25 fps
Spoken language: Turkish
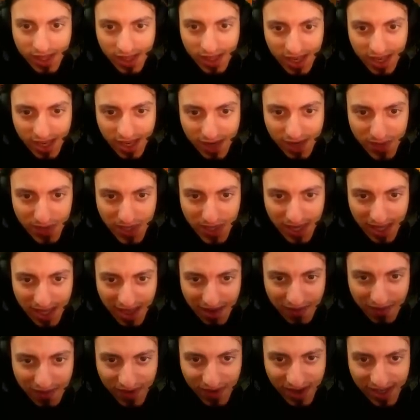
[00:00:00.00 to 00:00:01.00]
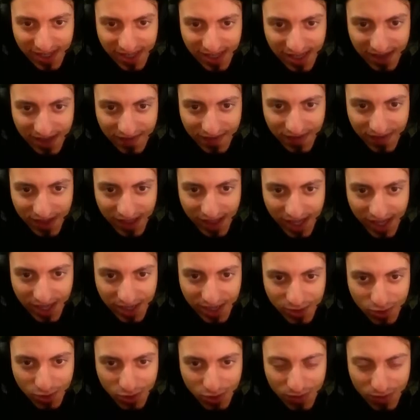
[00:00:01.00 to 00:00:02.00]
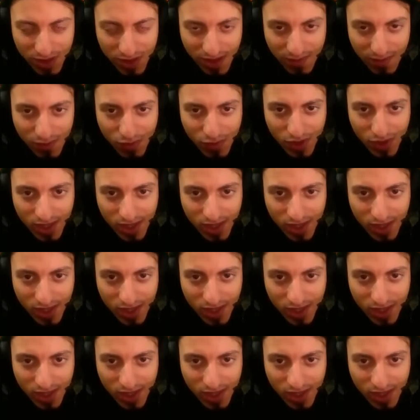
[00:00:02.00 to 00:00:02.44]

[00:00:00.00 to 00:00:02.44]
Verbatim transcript: ile ilgili bir şeyler varsa vallahi hiç düşünmeden